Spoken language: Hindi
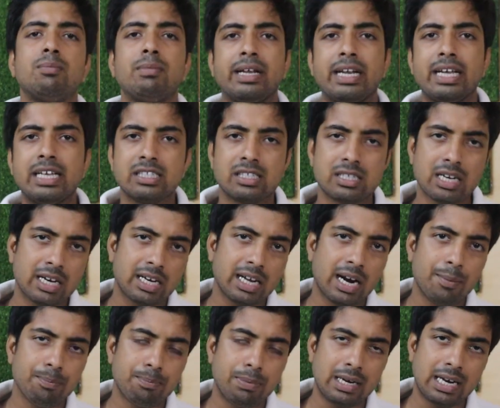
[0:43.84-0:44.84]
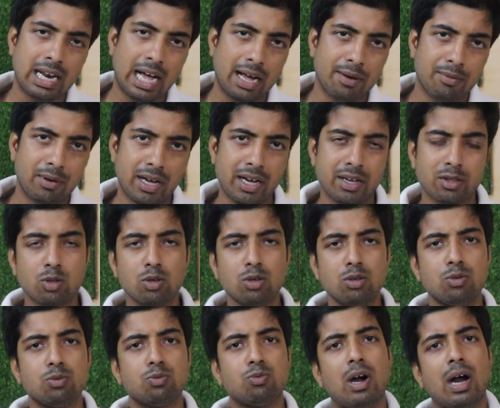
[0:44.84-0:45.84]
मैंने इंस्टाग्राम पे लाइव आया तो
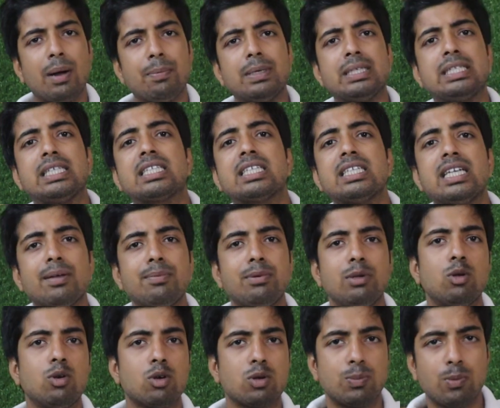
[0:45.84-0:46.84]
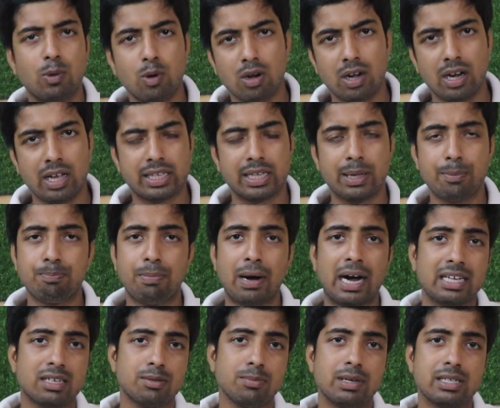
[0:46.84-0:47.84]
वहाँ पे जितने भी लोग बोल रहे थे
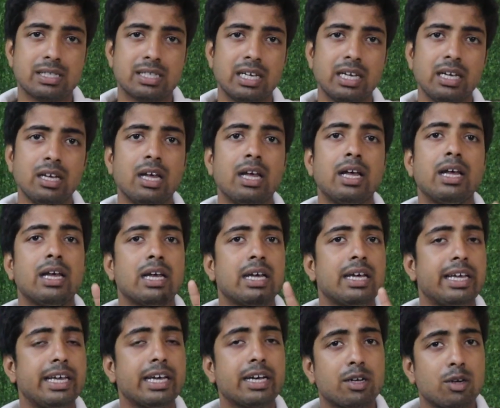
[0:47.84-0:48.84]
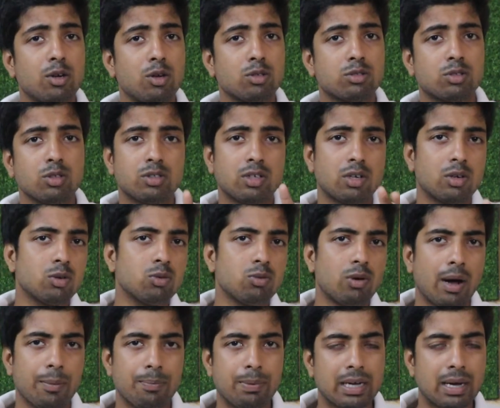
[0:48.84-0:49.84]
पाँच में से एक लोग तो ज़रूर
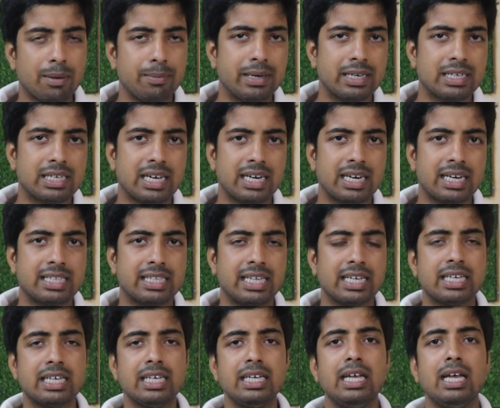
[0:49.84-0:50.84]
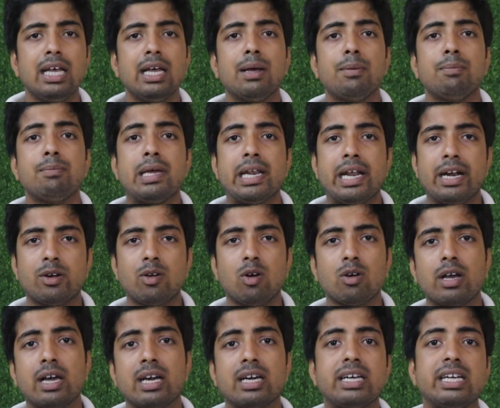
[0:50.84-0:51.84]
वहाँ पे कमेंट कर रहे थे कि मेरा
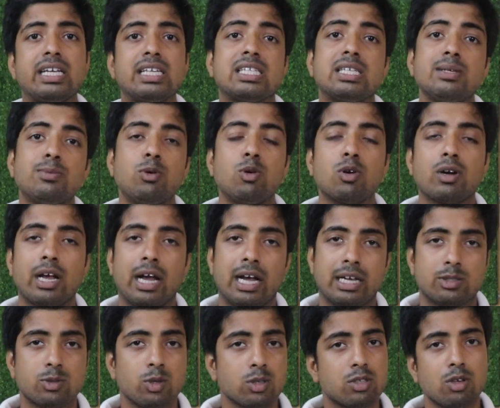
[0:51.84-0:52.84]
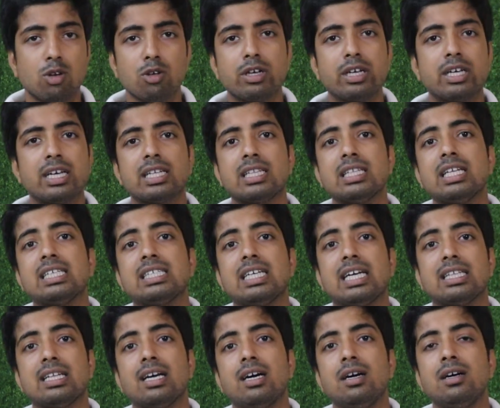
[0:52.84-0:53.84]
डॉग एग्रेसिव हो गया है सोच लो कि कितना
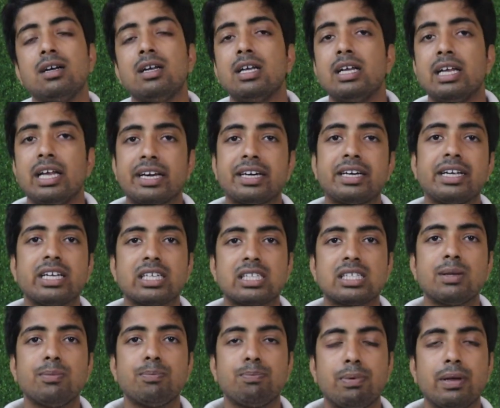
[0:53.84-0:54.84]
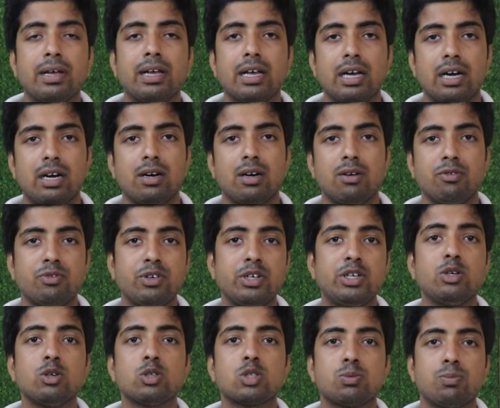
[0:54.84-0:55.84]
ज़्यादा एग्रेसिव पे
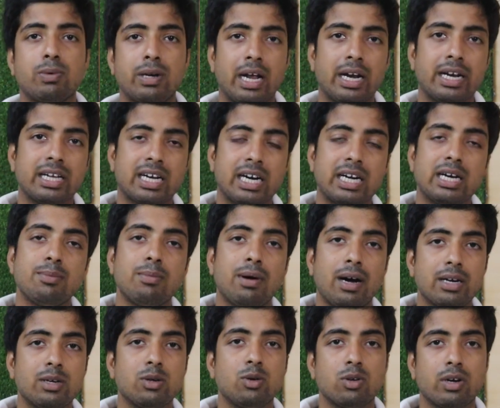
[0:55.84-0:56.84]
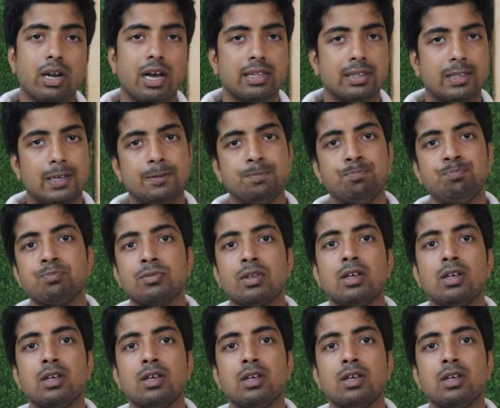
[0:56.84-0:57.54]
वीडियोस बनाने का डिमांड हो रहा था